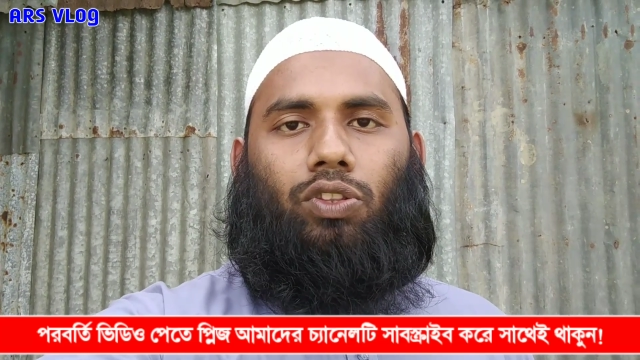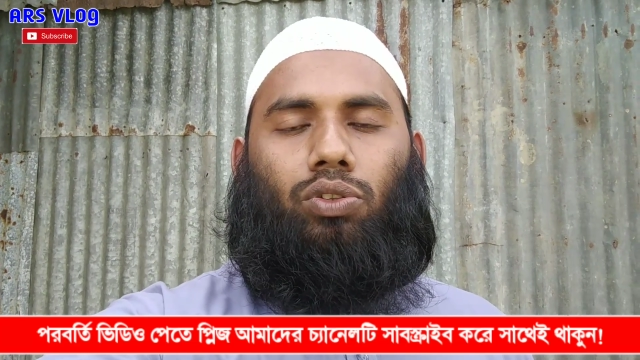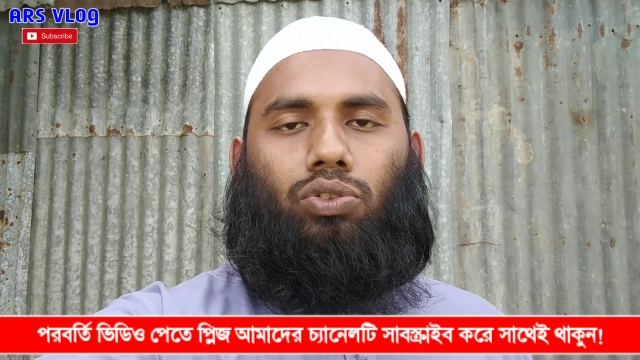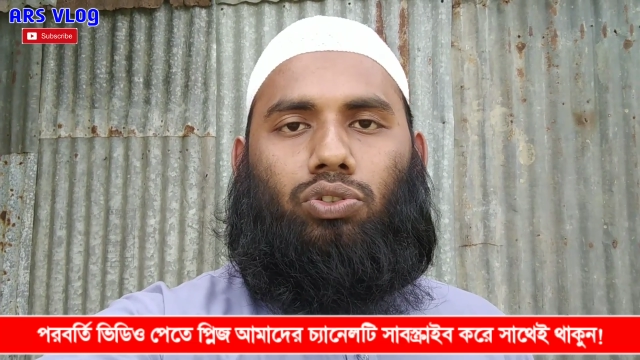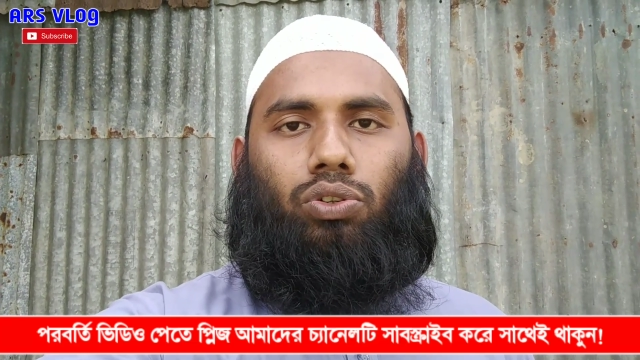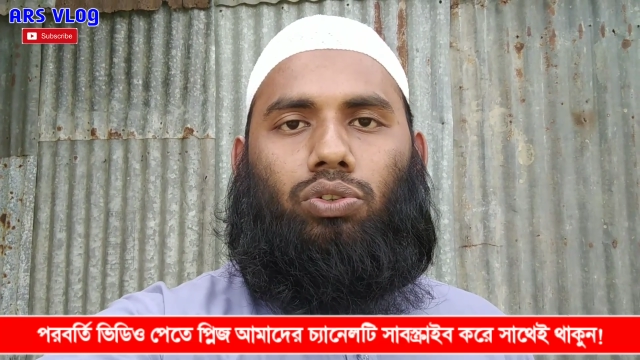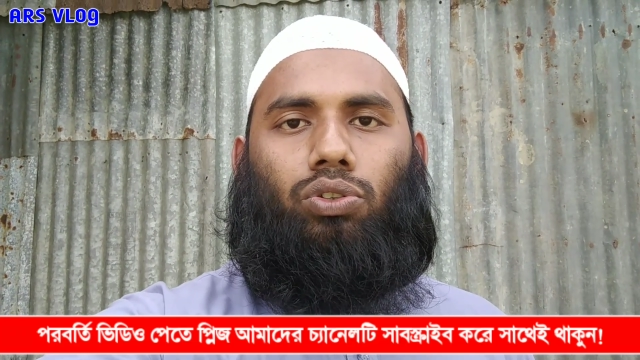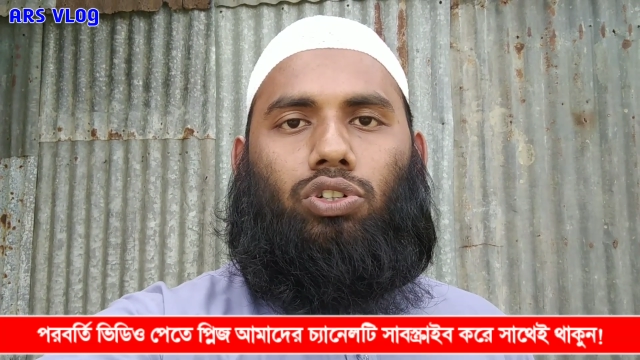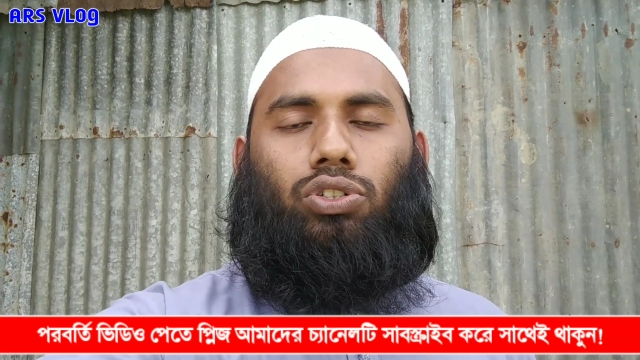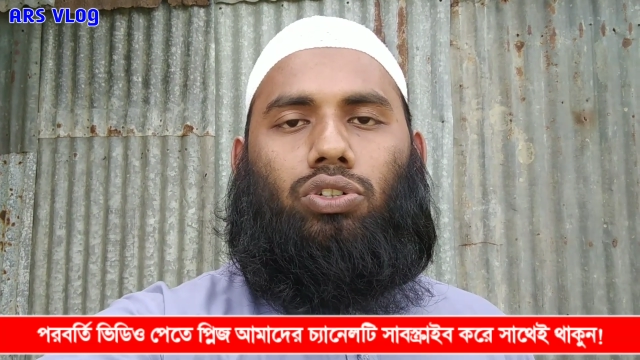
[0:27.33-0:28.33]
তো চলুন
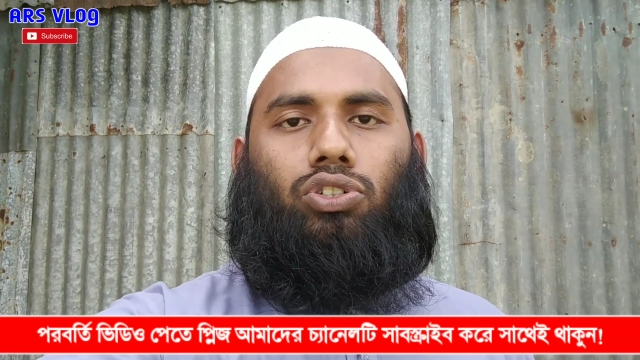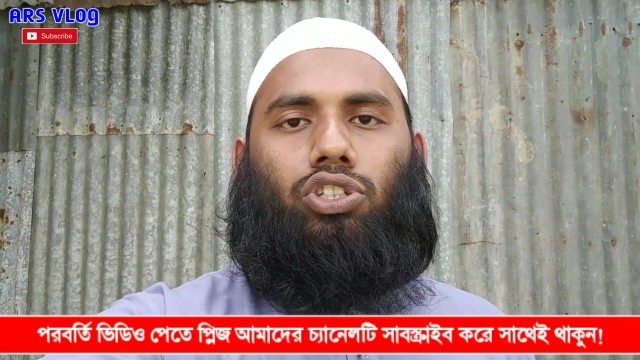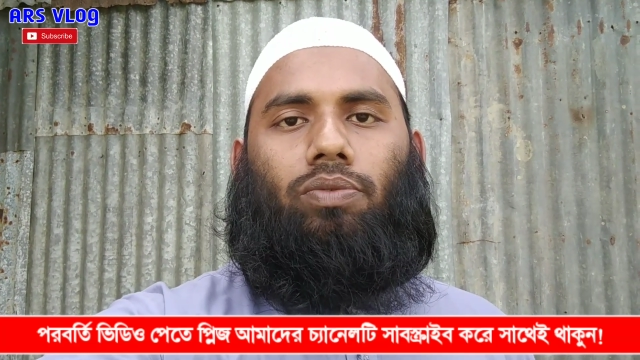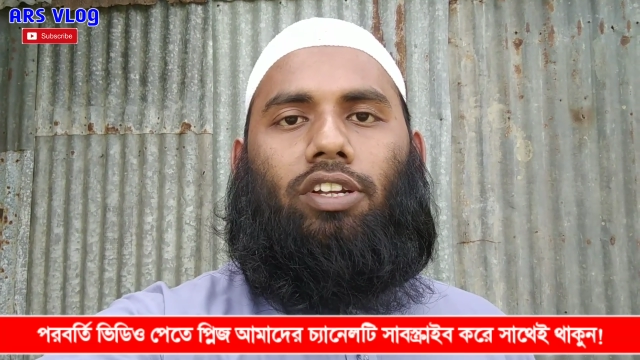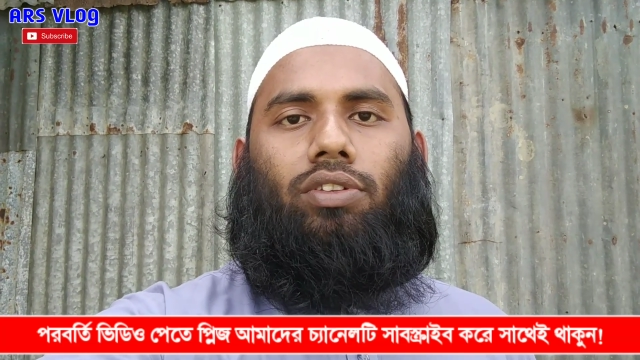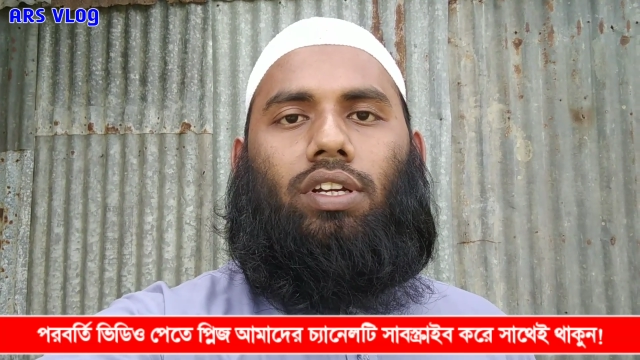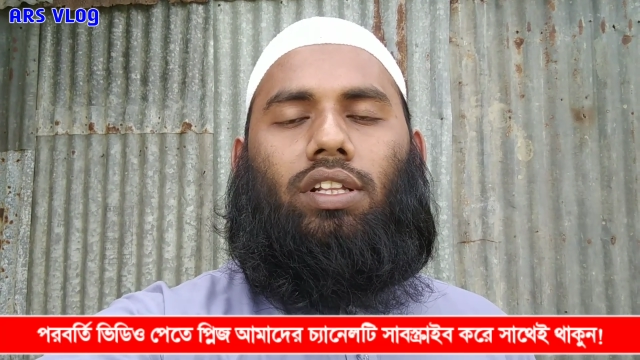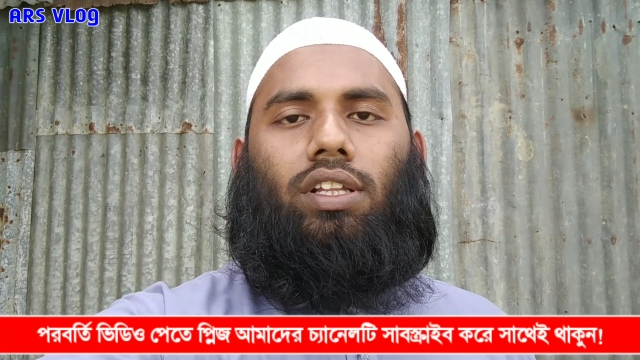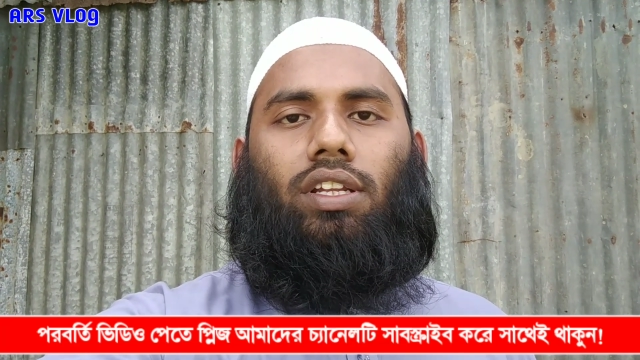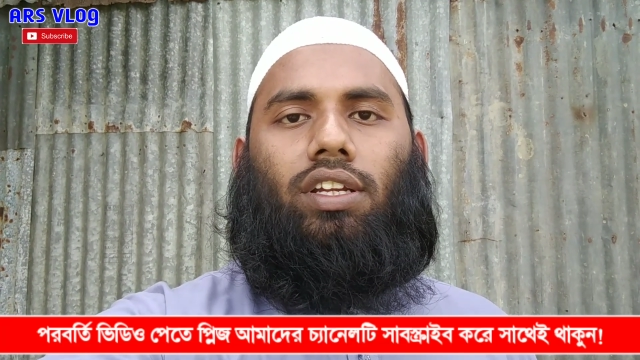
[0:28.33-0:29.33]
দর্শক সচিবালয়
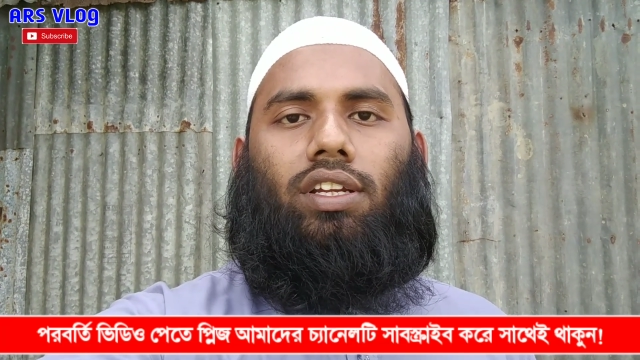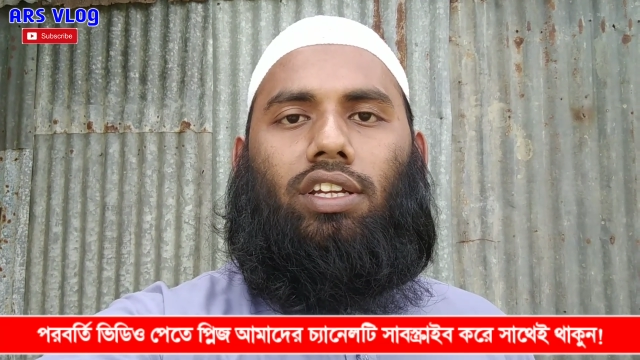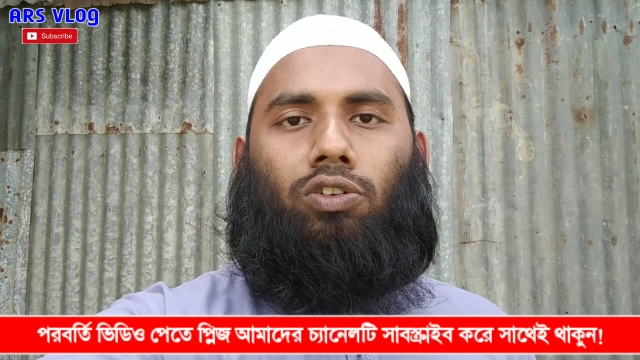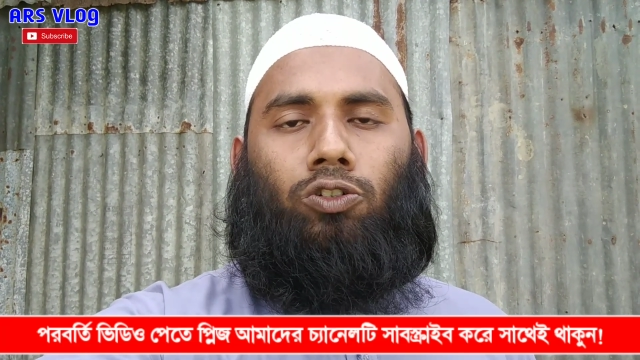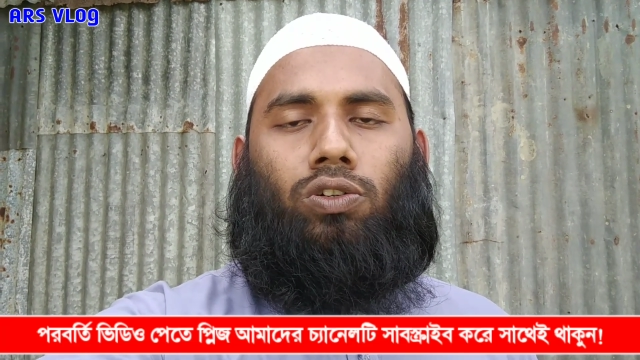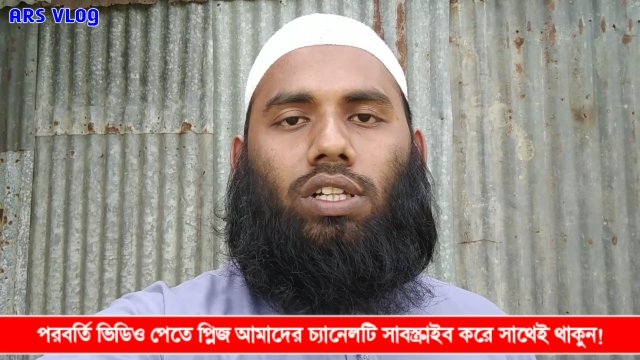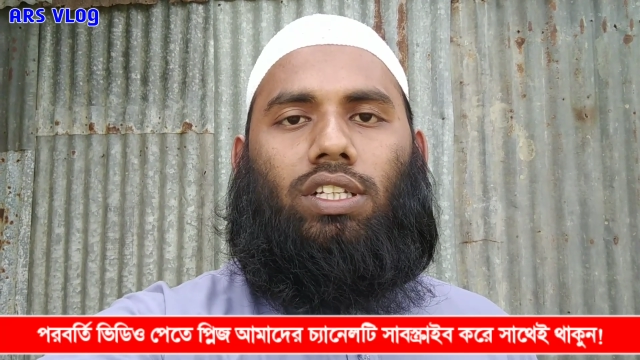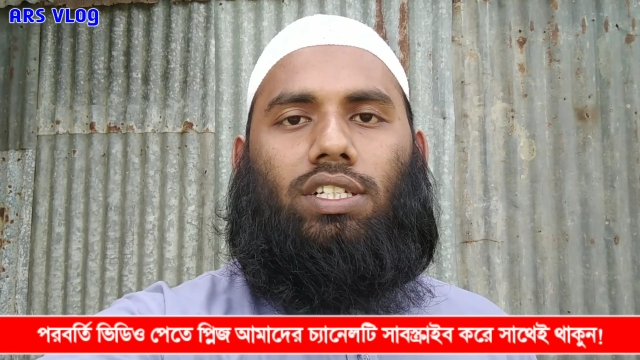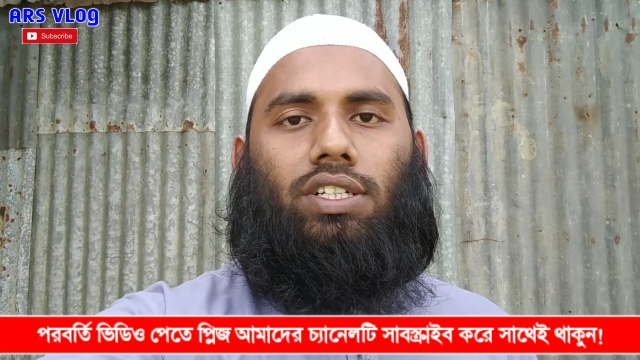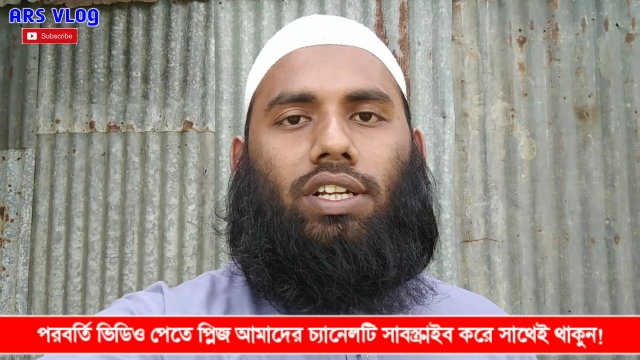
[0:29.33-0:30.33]
থেকে তিনি কি ঘোষণা
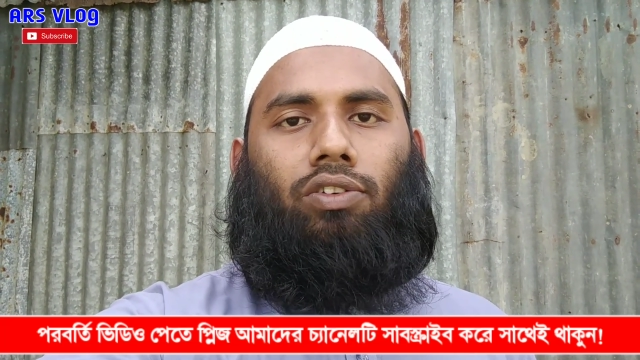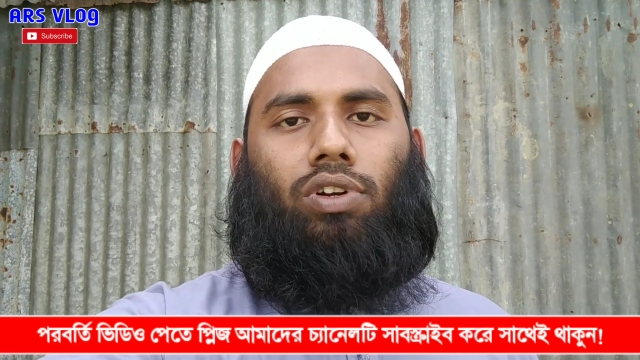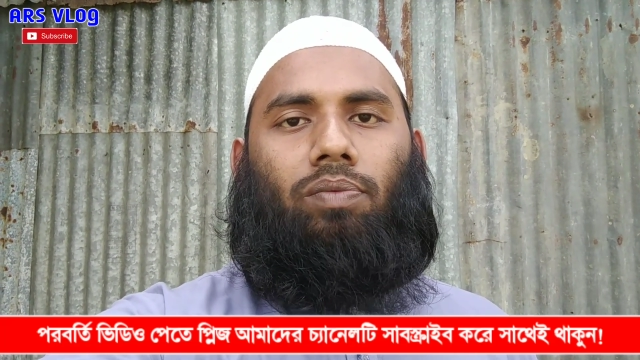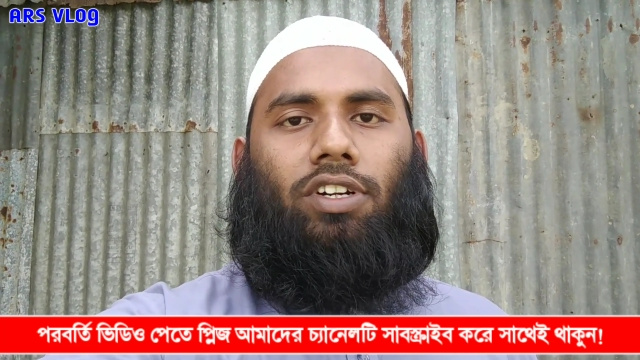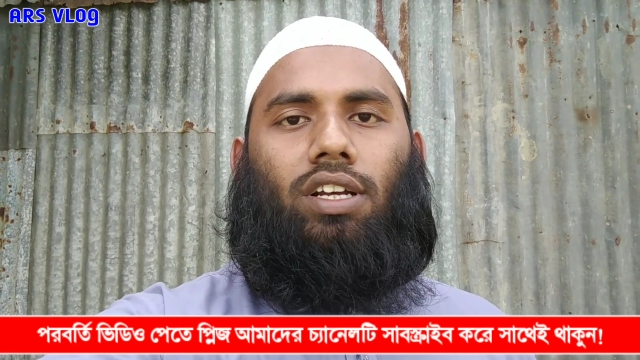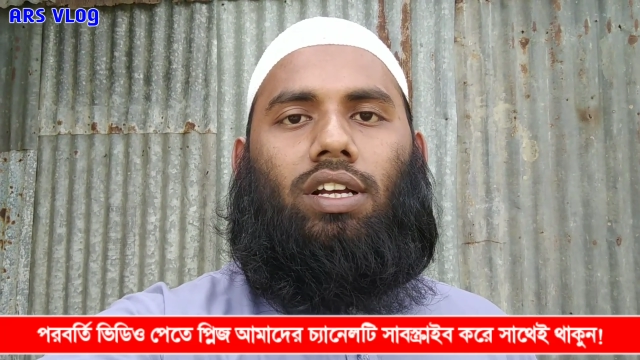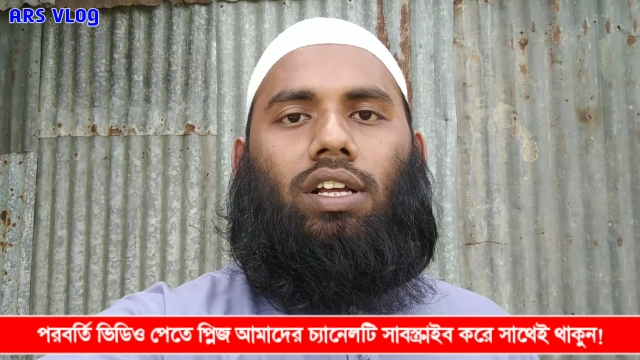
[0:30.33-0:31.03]
দিয়েছেন এখন আমরা